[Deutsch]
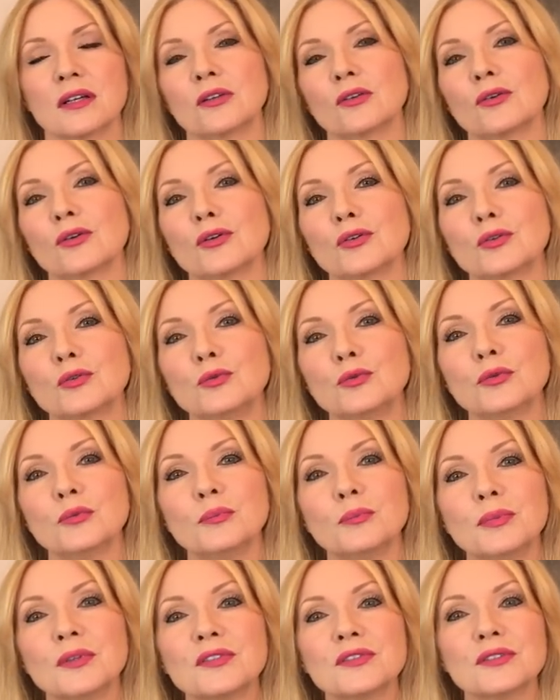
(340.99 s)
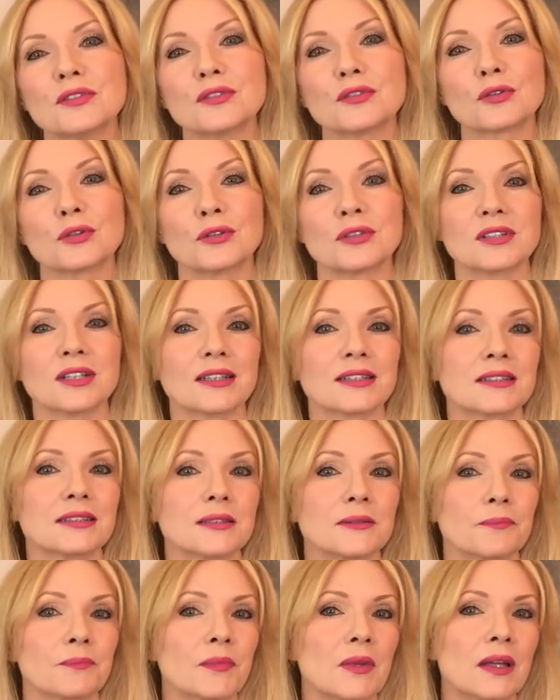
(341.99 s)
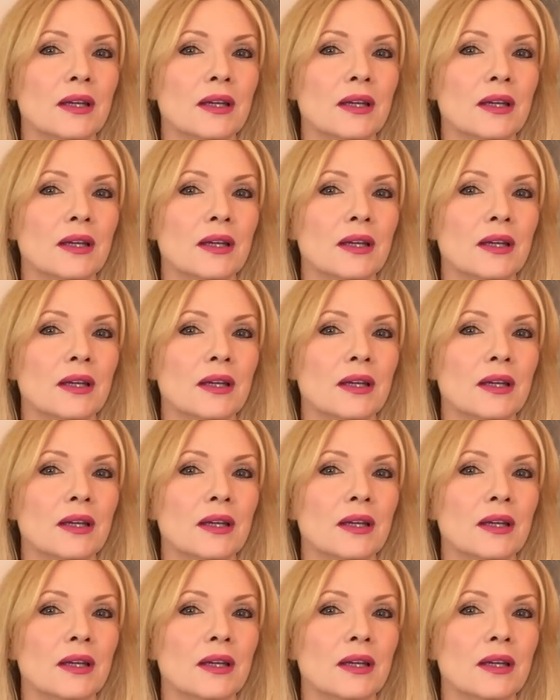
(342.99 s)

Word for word: an eure guten Business-Kontakte.